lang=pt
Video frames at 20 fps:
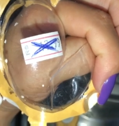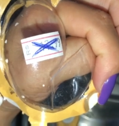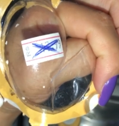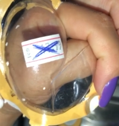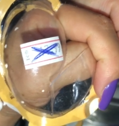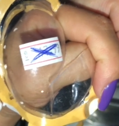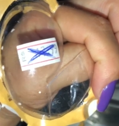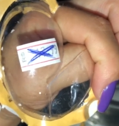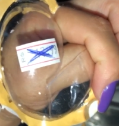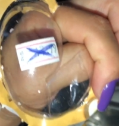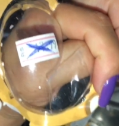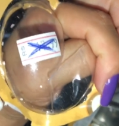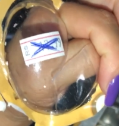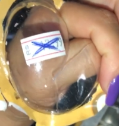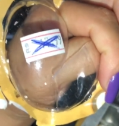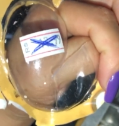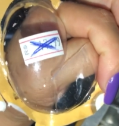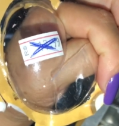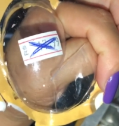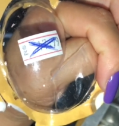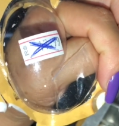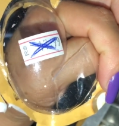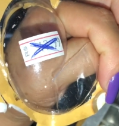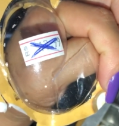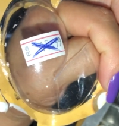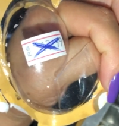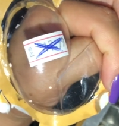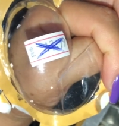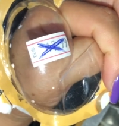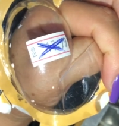
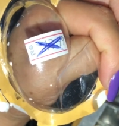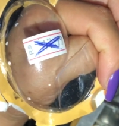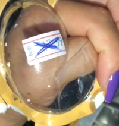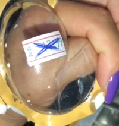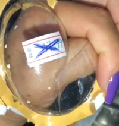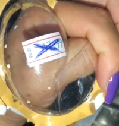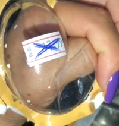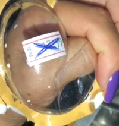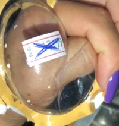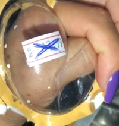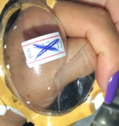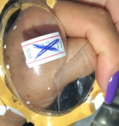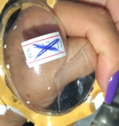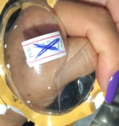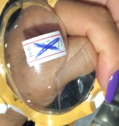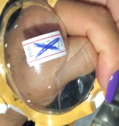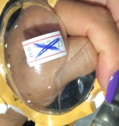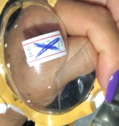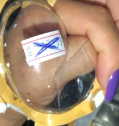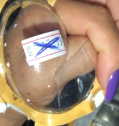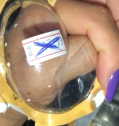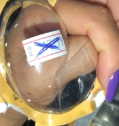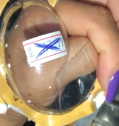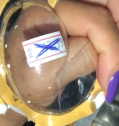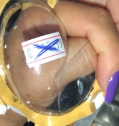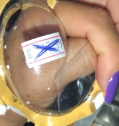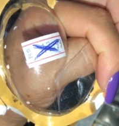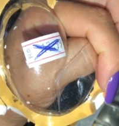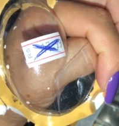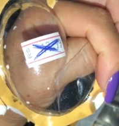R$17,99, gente.
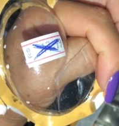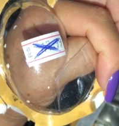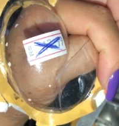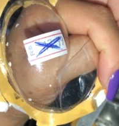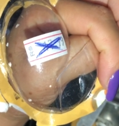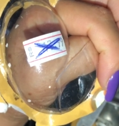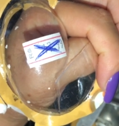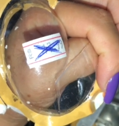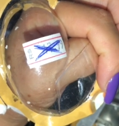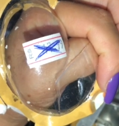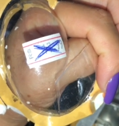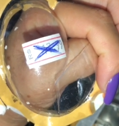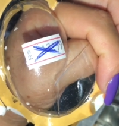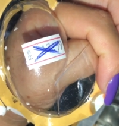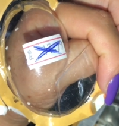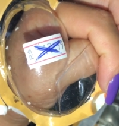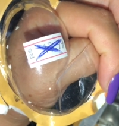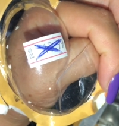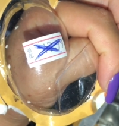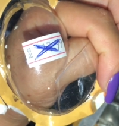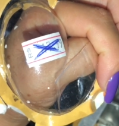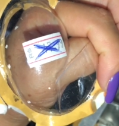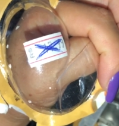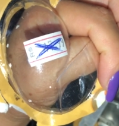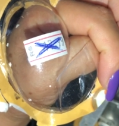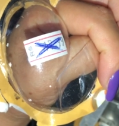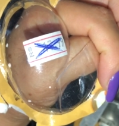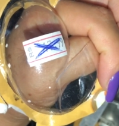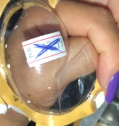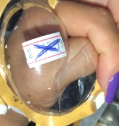Na hora que eu vi
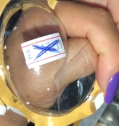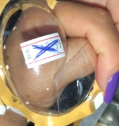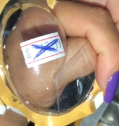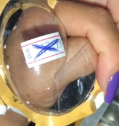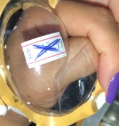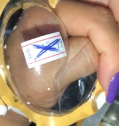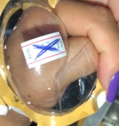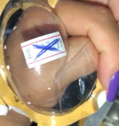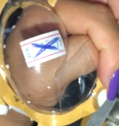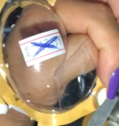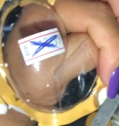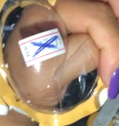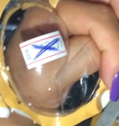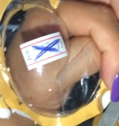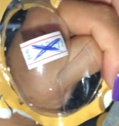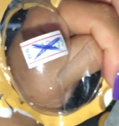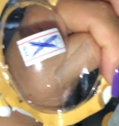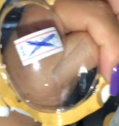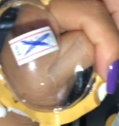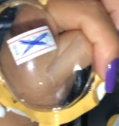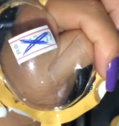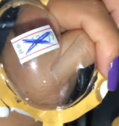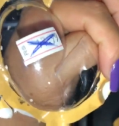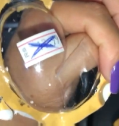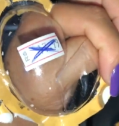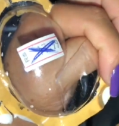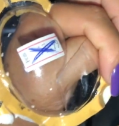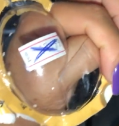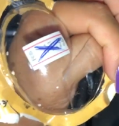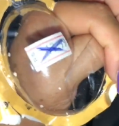1,99, eu achei,
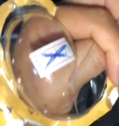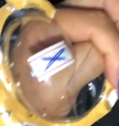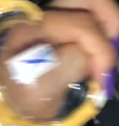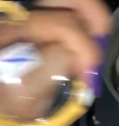bom, eu acho que